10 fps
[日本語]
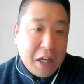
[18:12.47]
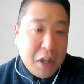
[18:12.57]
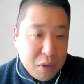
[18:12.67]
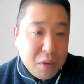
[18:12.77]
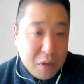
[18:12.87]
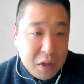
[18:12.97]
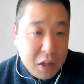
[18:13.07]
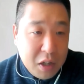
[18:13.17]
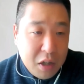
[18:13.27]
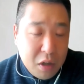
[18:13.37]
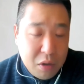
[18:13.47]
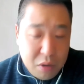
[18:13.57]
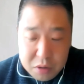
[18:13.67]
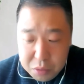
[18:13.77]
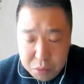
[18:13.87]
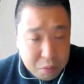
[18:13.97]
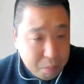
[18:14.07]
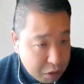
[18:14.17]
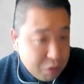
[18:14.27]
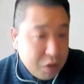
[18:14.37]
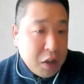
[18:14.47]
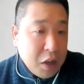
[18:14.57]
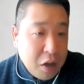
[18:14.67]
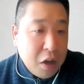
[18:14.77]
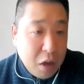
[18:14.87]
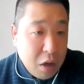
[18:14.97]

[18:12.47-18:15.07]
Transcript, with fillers: ど。でそれパッと出たらあの